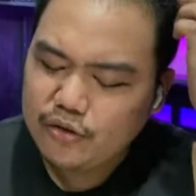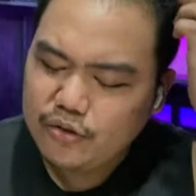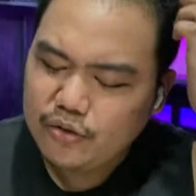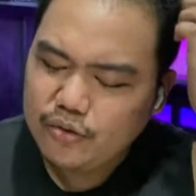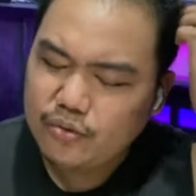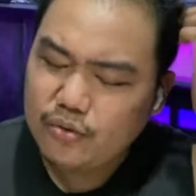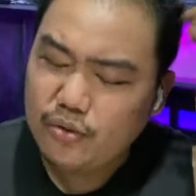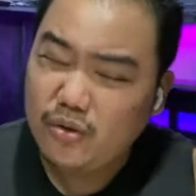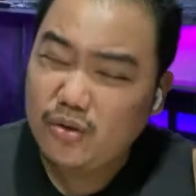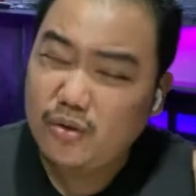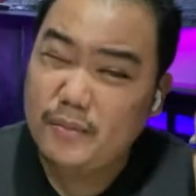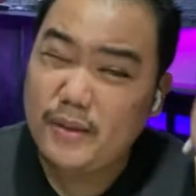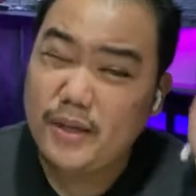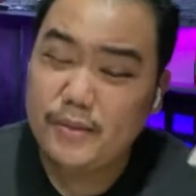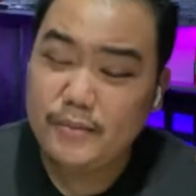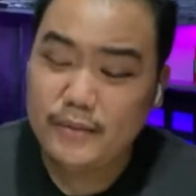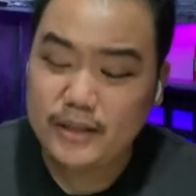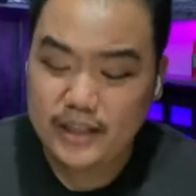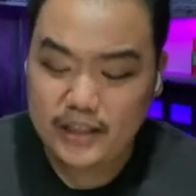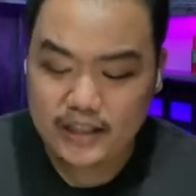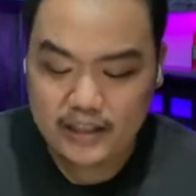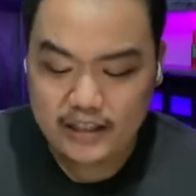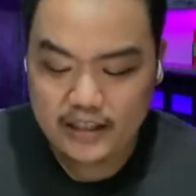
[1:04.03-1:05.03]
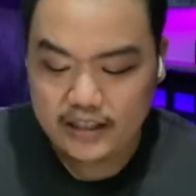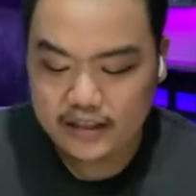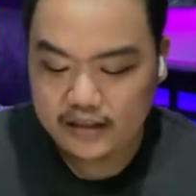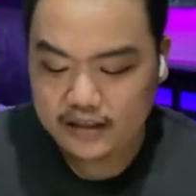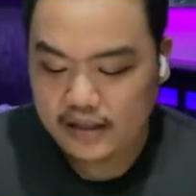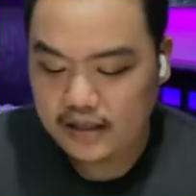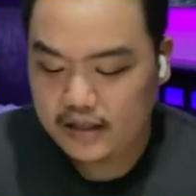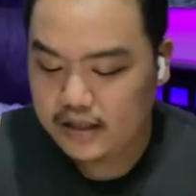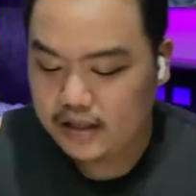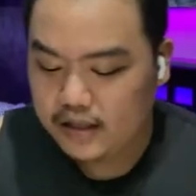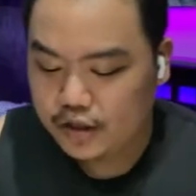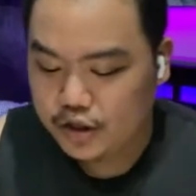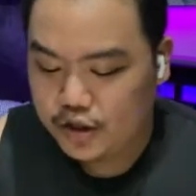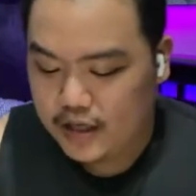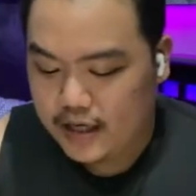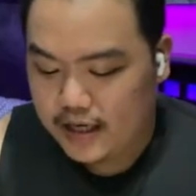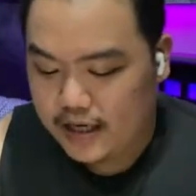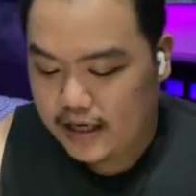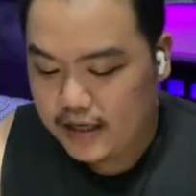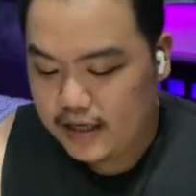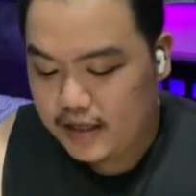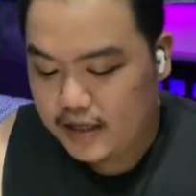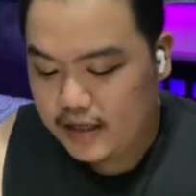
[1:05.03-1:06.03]
yung tunog pero madali lang talaga siya.
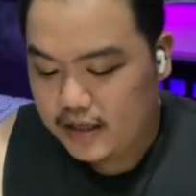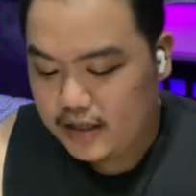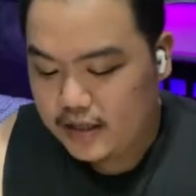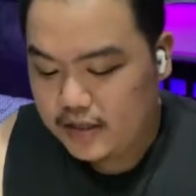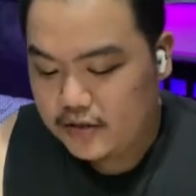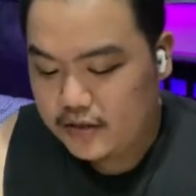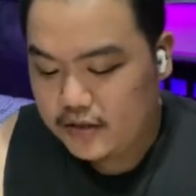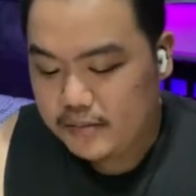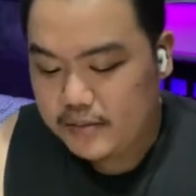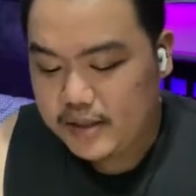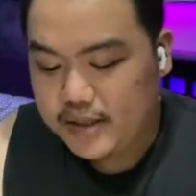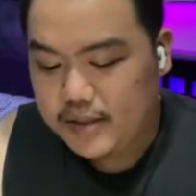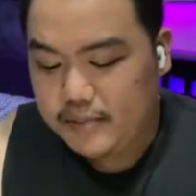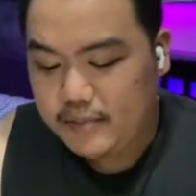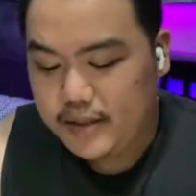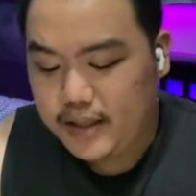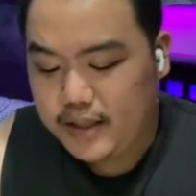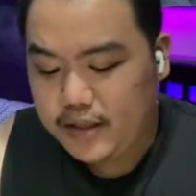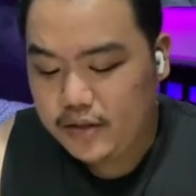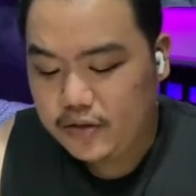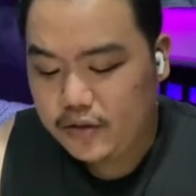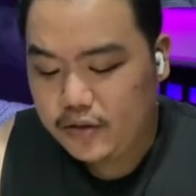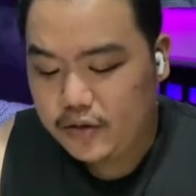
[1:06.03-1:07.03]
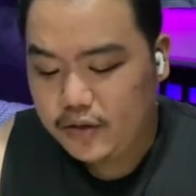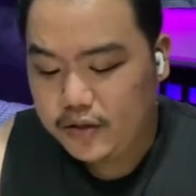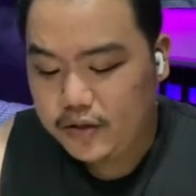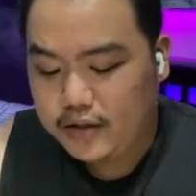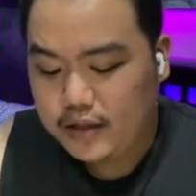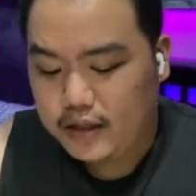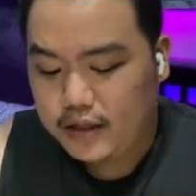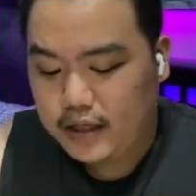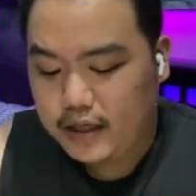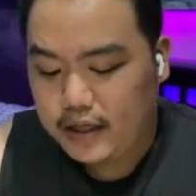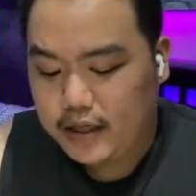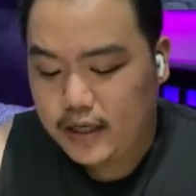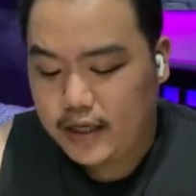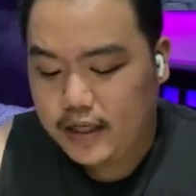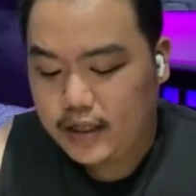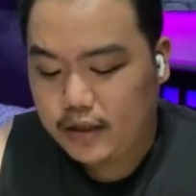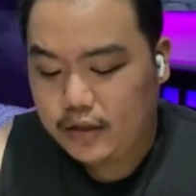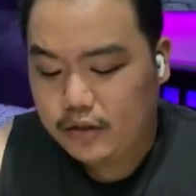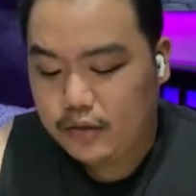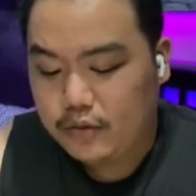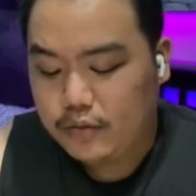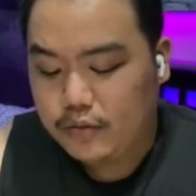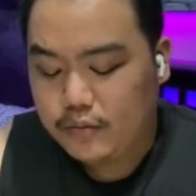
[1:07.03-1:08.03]
So ang ibig sabihin nun,
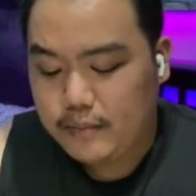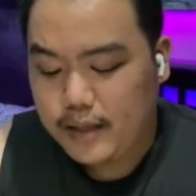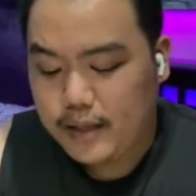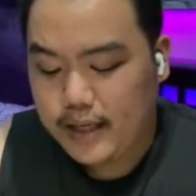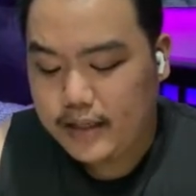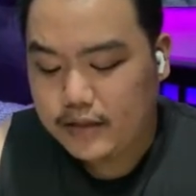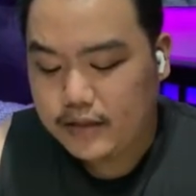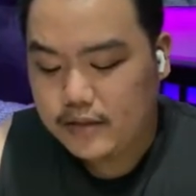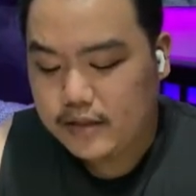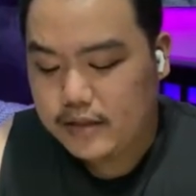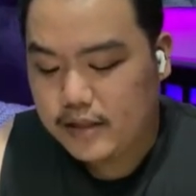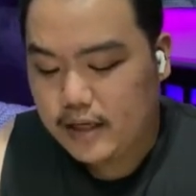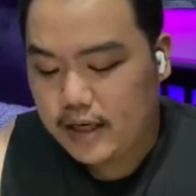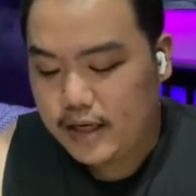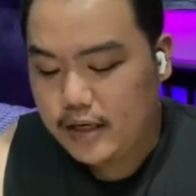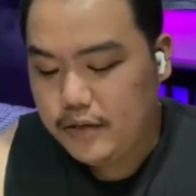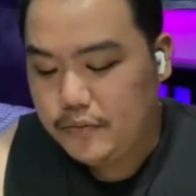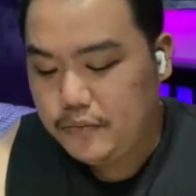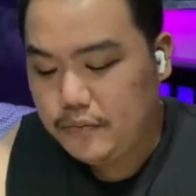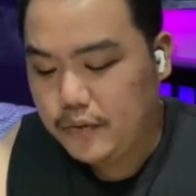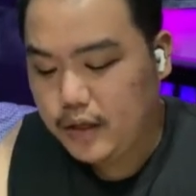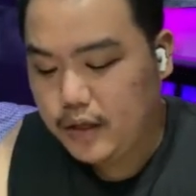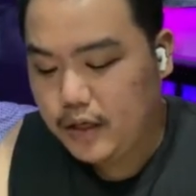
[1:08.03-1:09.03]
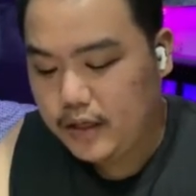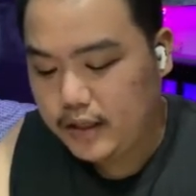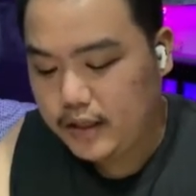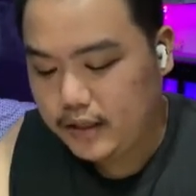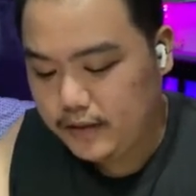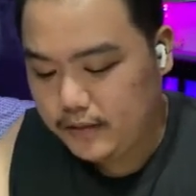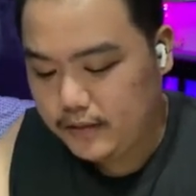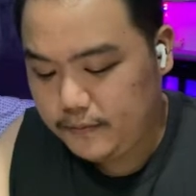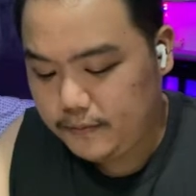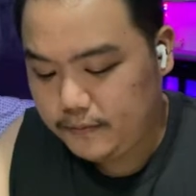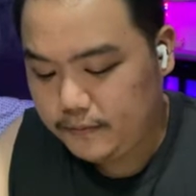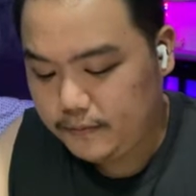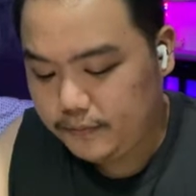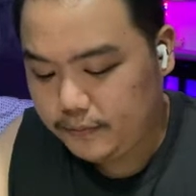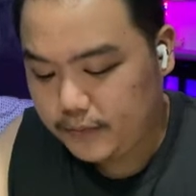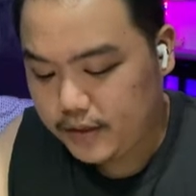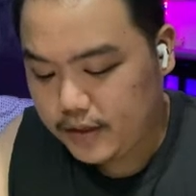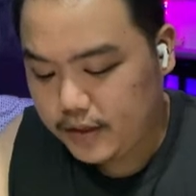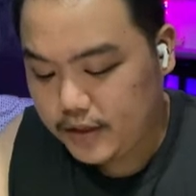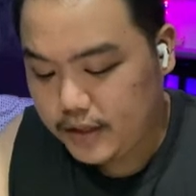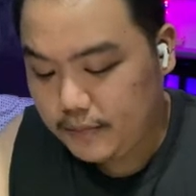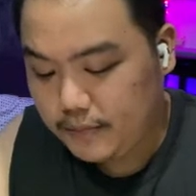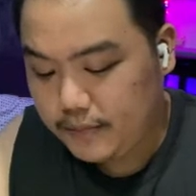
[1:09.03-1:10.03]
A2 minus A1,
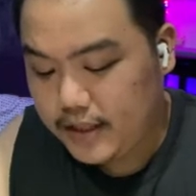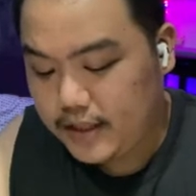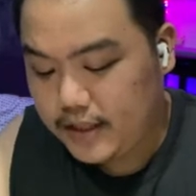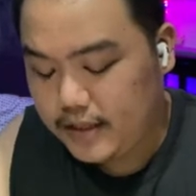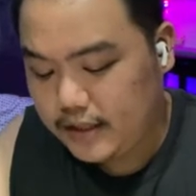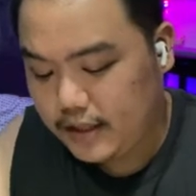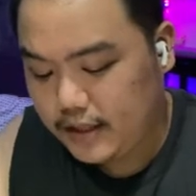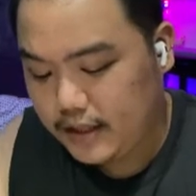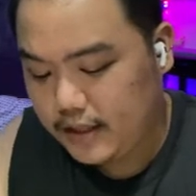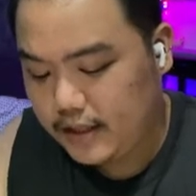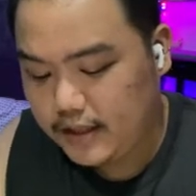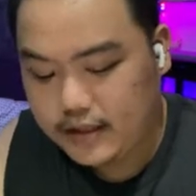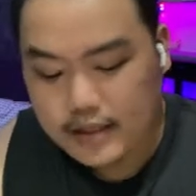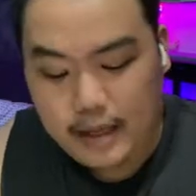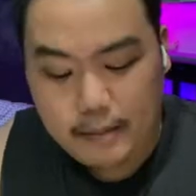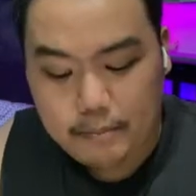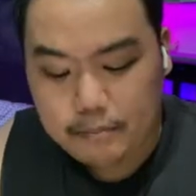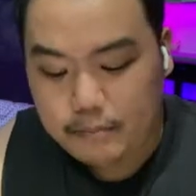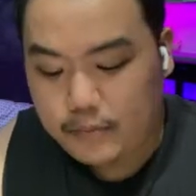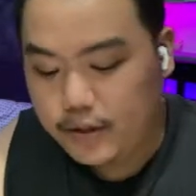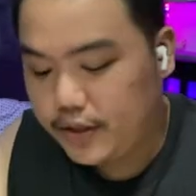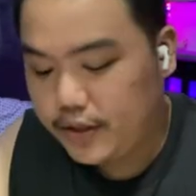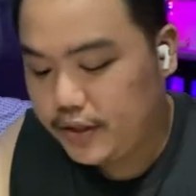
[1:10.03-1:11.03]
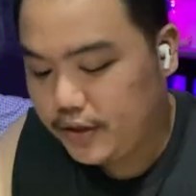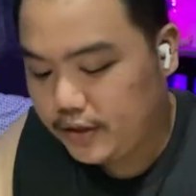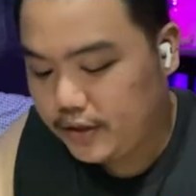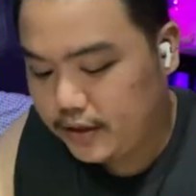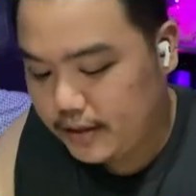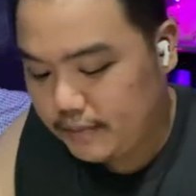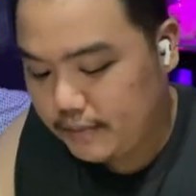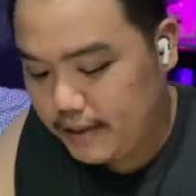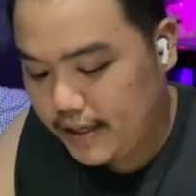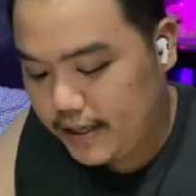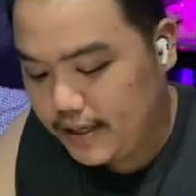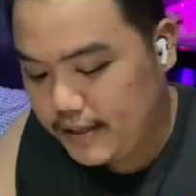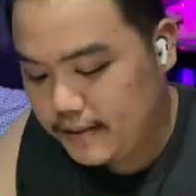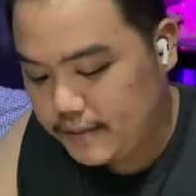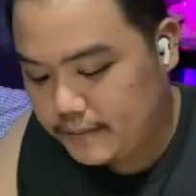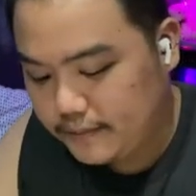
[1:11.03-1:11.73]
syempre number yun, ba?